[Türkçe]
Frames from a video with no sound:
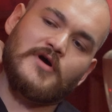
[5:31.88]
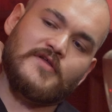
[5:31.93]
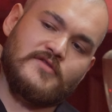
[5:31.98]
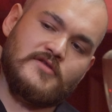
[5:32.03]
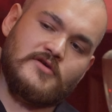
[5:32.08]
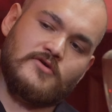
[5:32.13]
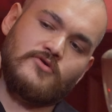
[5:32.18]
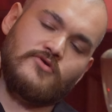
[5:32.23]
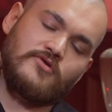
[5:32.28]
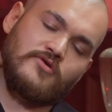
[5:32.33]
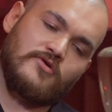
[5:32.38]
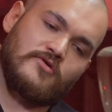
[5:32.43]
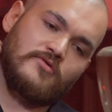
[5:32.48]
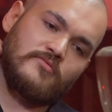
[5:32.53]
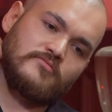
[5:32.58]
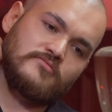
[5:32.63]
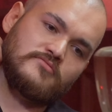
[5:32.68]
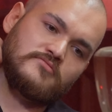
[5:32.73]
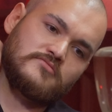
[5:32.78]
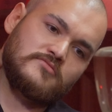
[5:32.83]
ben de görüyorum.
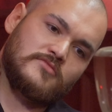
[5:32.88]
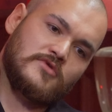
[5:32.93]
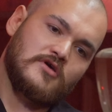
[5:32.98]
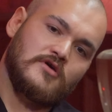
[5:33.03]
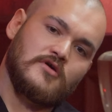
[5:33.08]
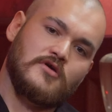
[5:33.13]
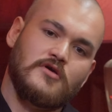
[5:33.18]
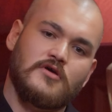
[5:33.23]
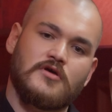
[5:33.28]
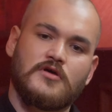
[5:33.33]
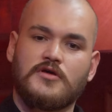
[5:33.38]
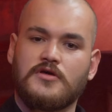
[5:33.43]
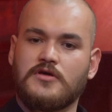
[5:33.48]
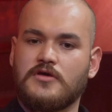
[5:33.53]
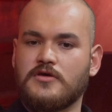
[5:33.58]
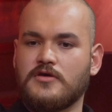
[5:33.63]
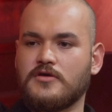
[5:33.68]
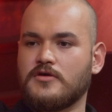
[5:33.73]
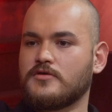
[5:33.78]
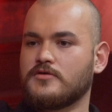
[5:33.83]

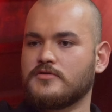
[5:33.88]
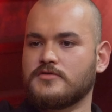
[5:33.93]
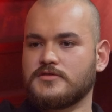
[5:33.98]
Ee,